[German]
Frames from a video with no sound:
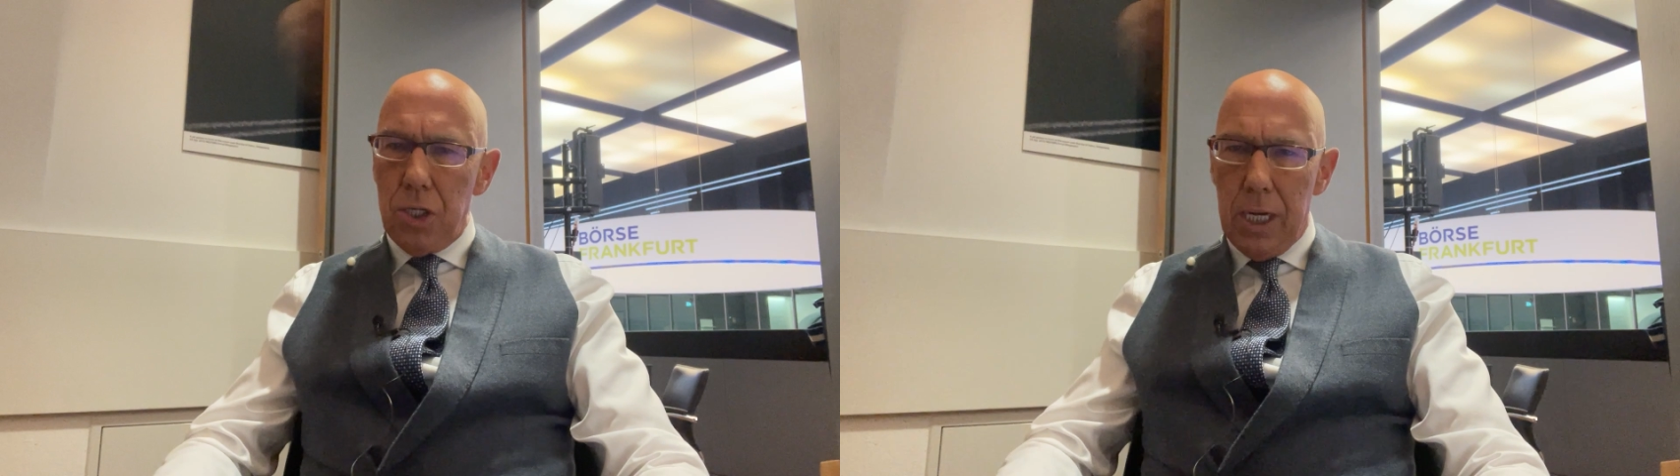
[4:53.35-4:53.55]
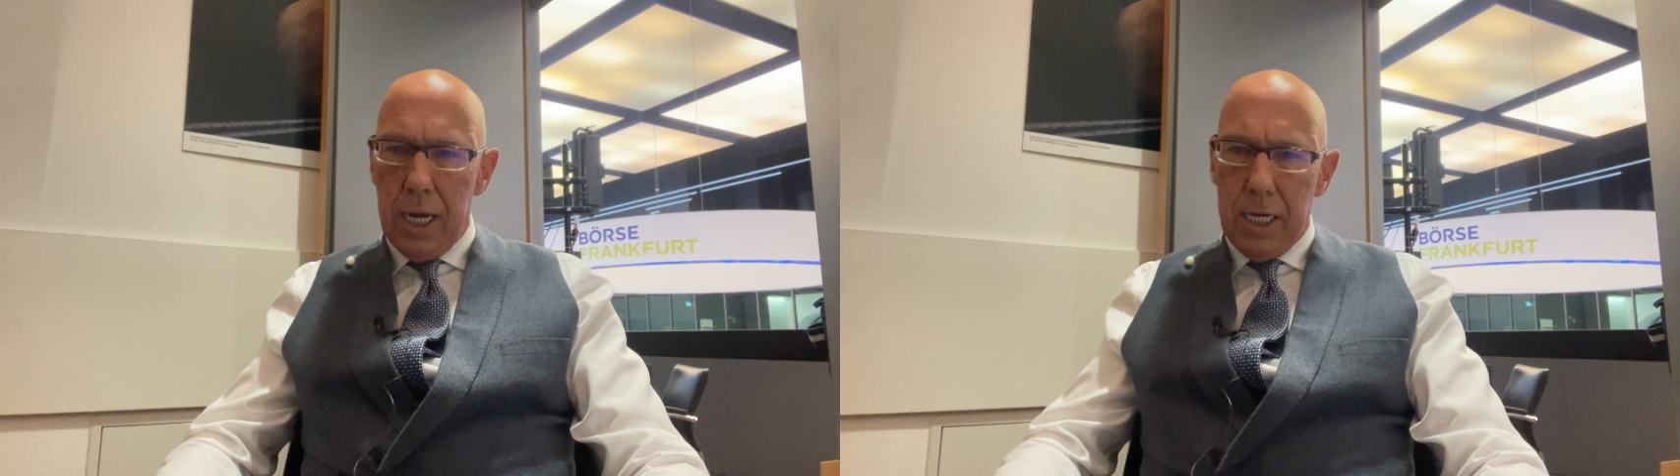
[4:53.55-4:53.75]

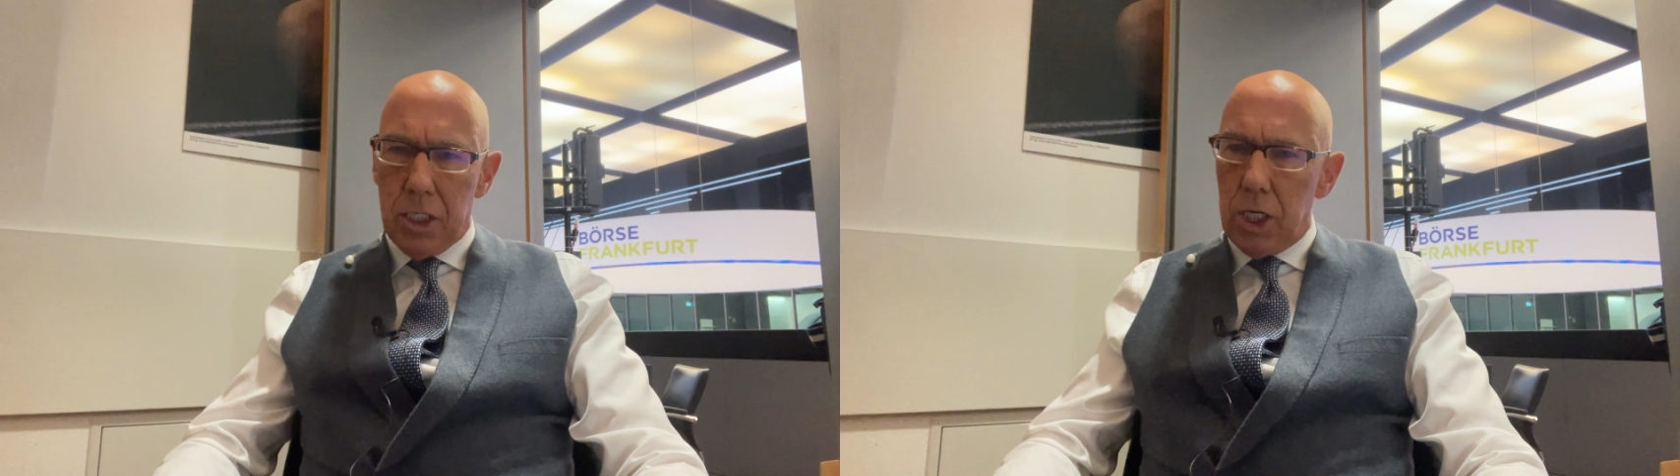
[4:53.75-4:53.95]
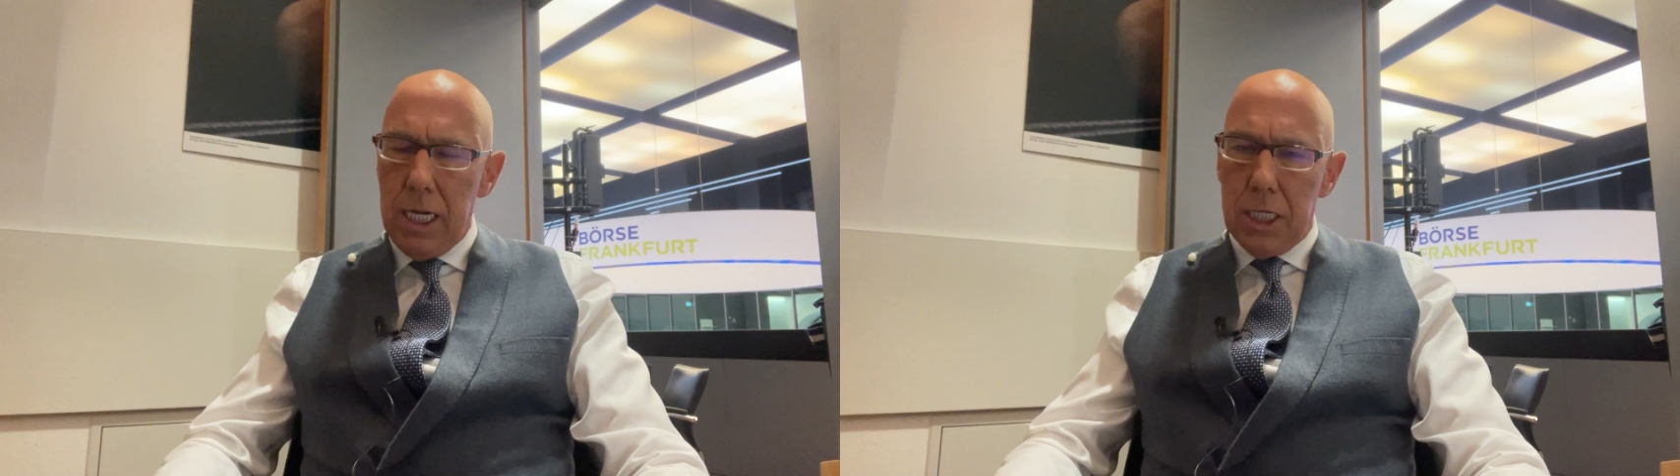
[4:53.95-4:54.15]
Ja,
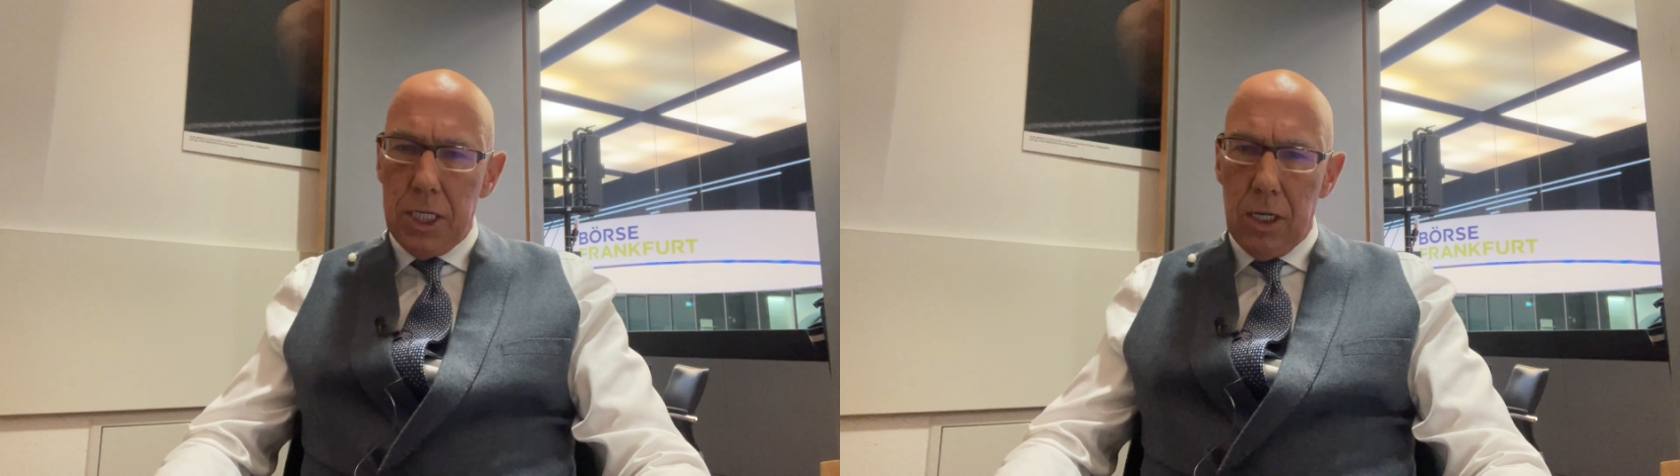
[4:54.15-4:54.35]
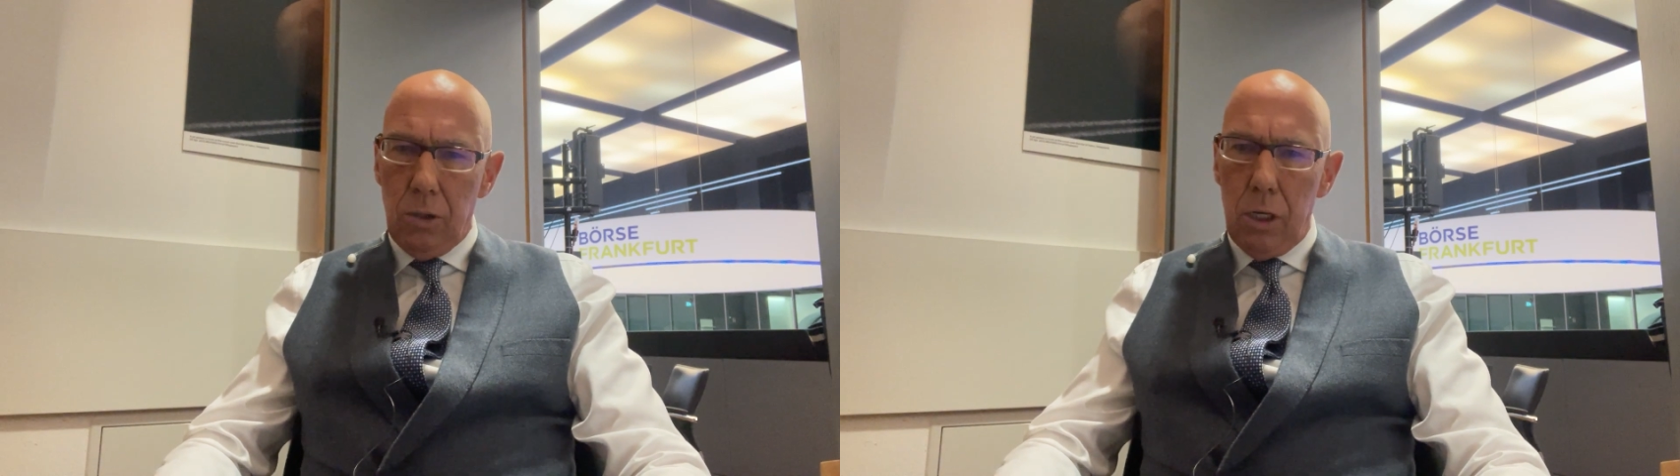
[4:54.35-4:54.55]
jetzt gilt es
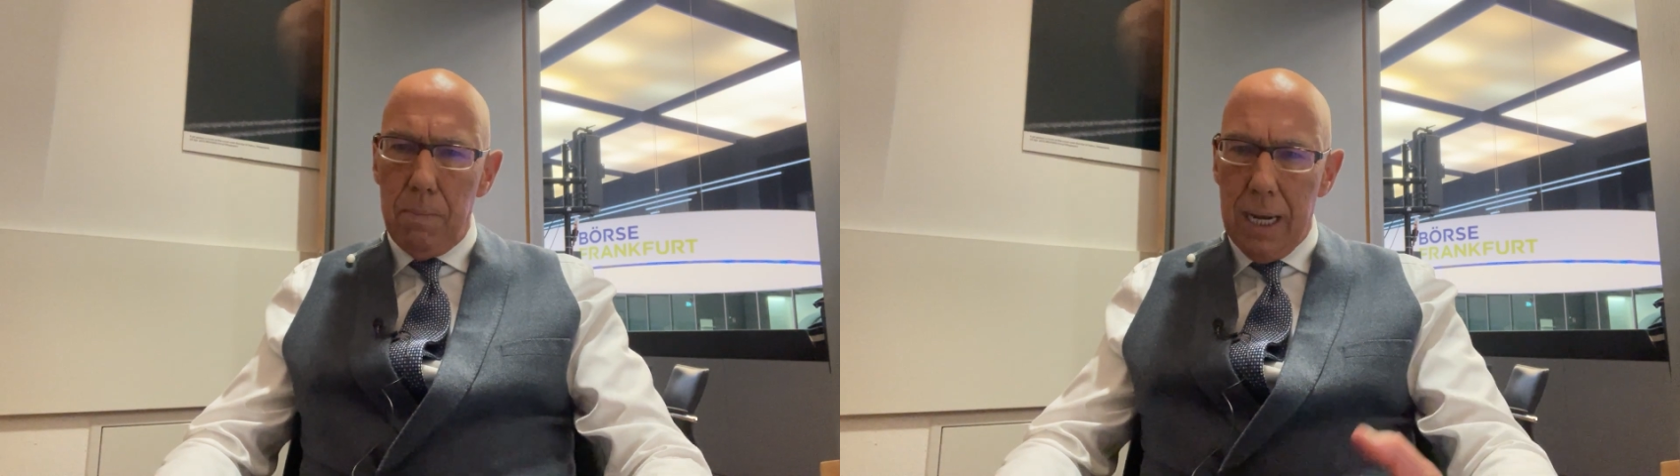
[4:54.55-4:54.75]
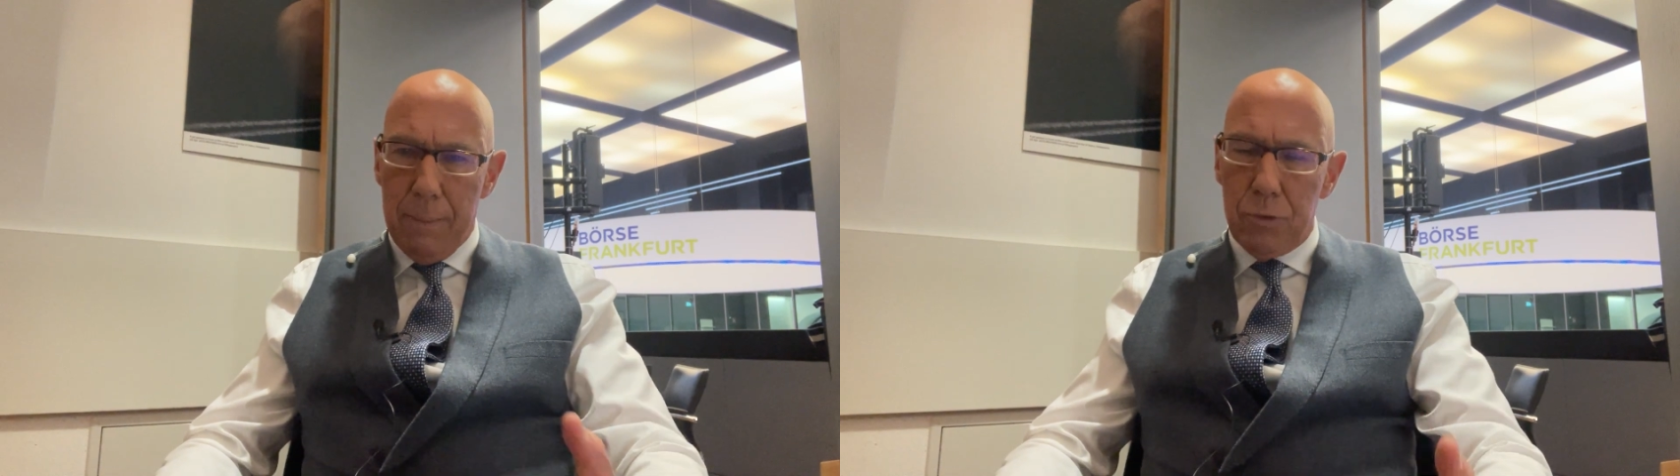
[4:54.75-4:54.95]
natürlich
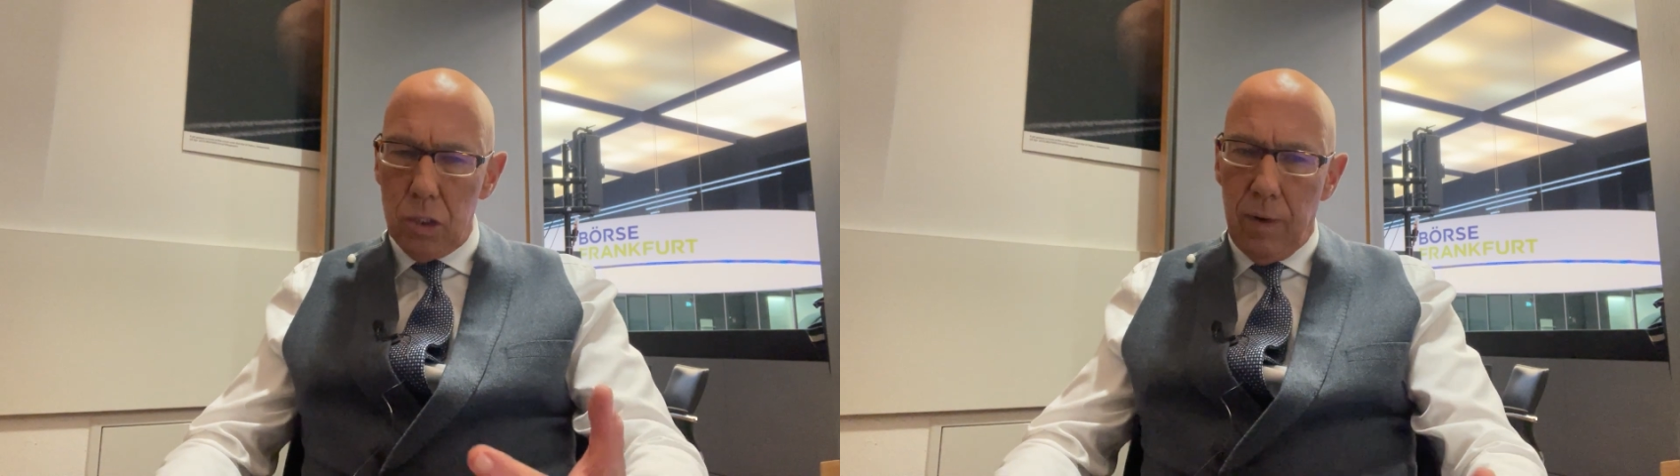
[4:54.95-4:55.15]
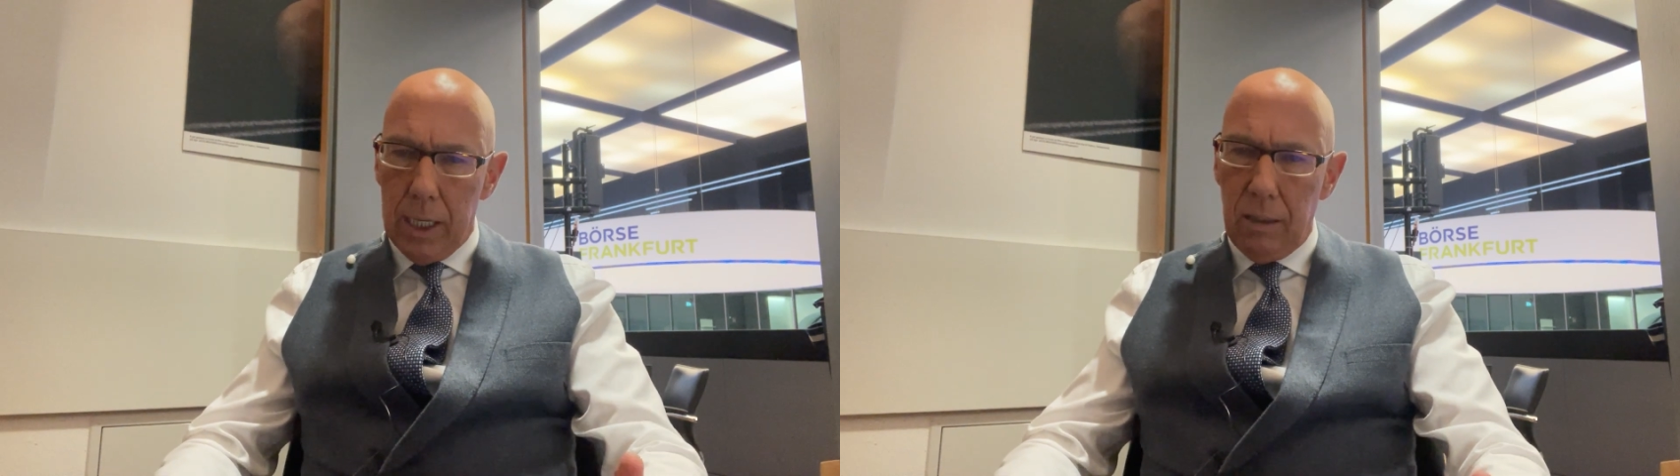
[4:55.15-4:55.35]
mal abzuwarten
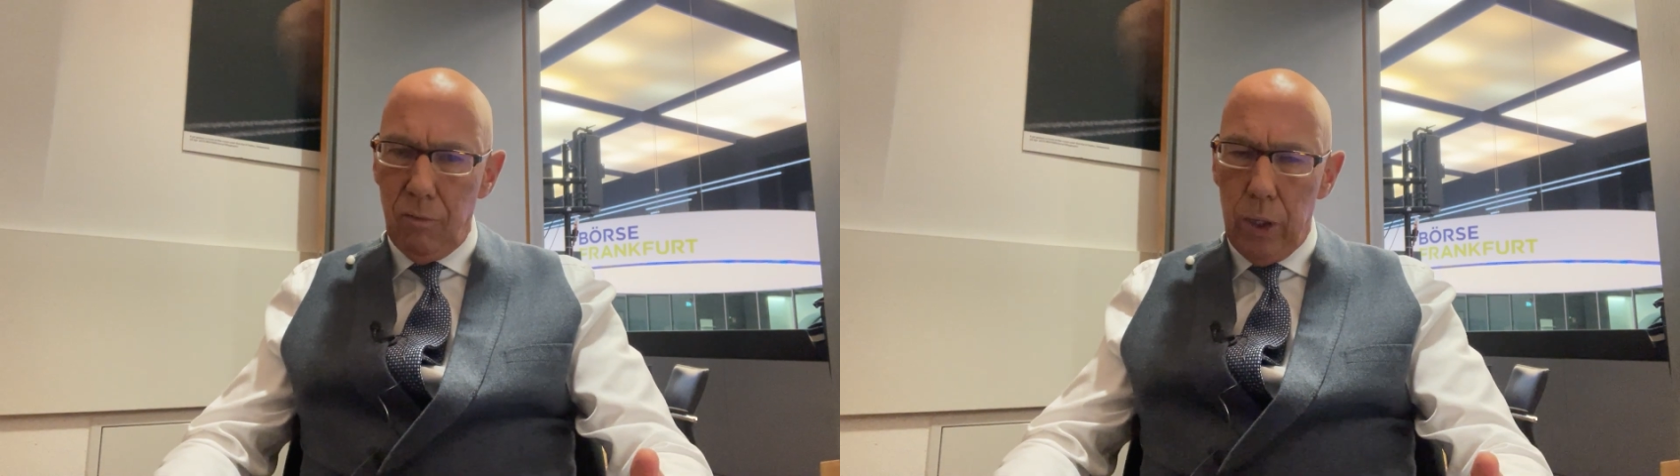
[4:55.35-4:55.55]
abzuwarten,